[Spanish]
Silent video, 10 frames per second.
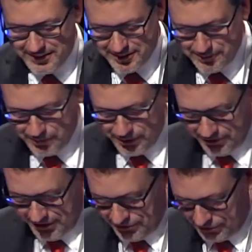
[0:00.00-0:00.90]
Bueno, he
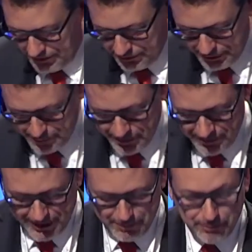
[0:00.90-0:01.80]
dicho cinco temas,
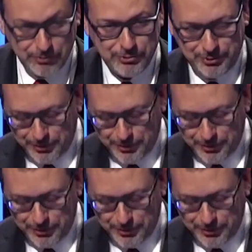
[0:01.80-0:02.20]
ya llevamos uno,